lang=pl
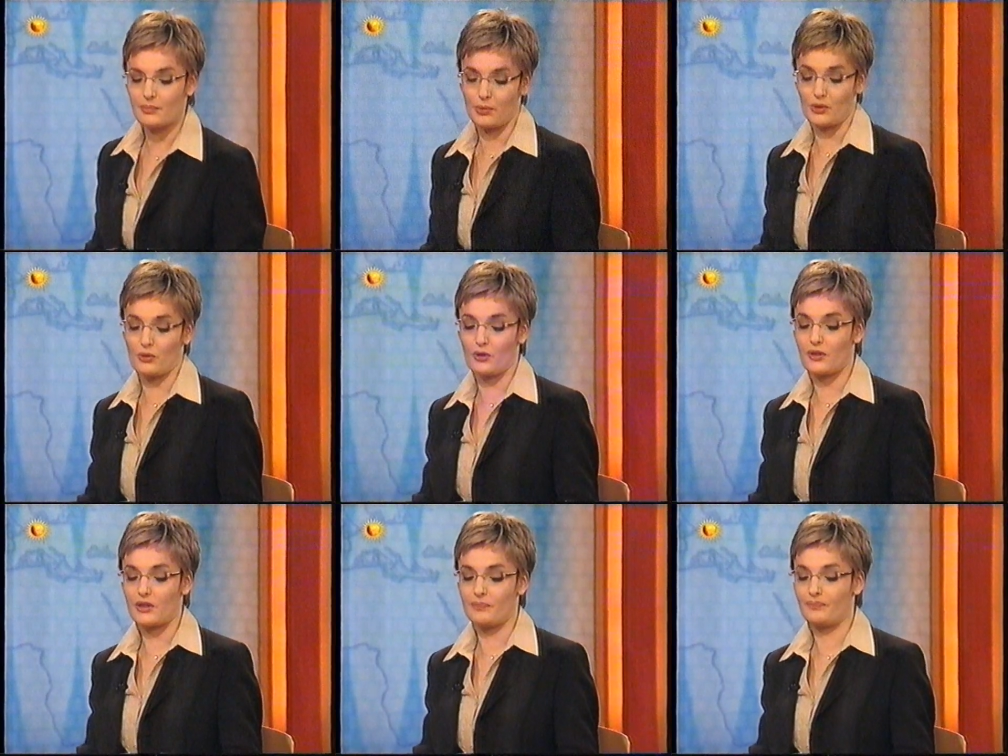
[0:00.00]

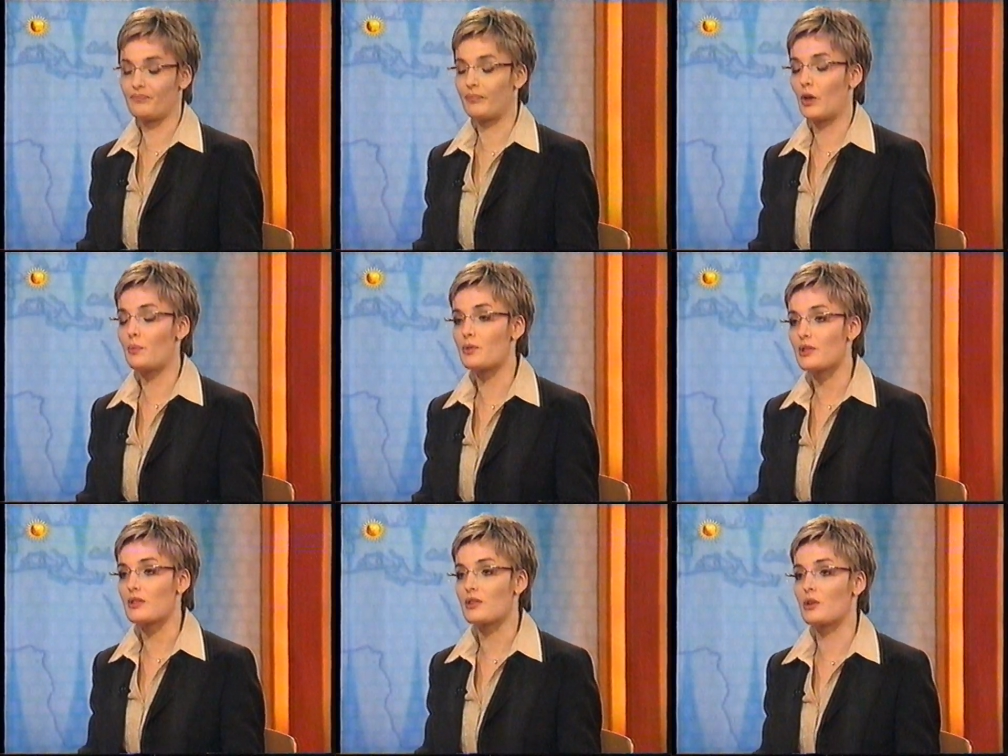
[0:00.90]
posłowie y,
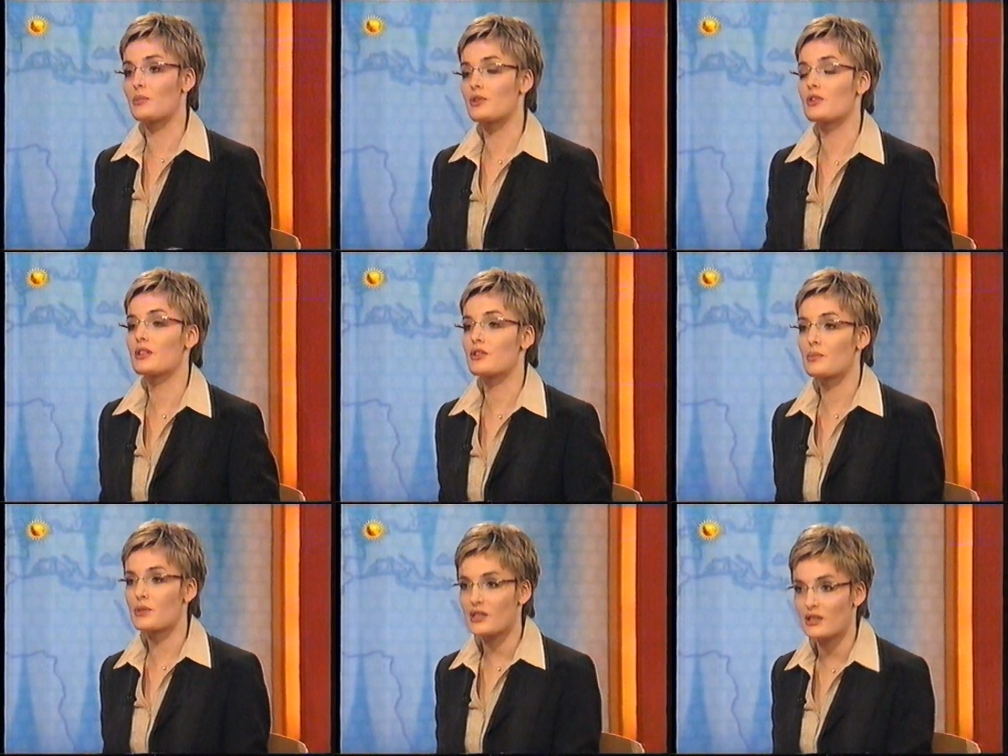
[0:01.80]
opozycji z Komisji
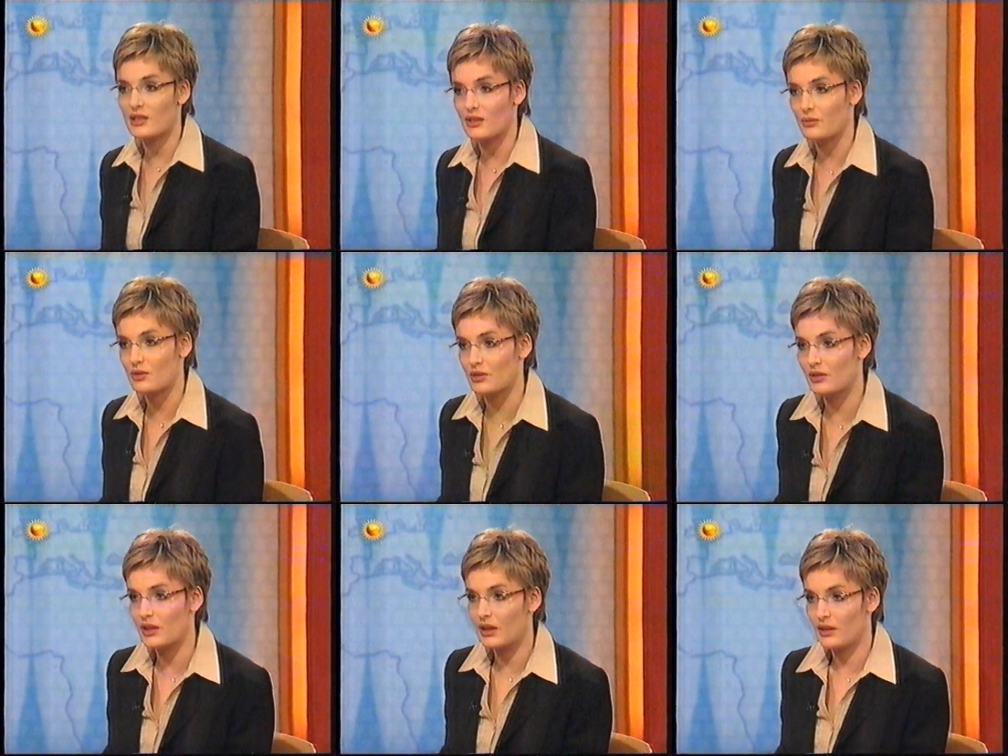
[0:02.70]
Śledczej przesadzają, jeżeli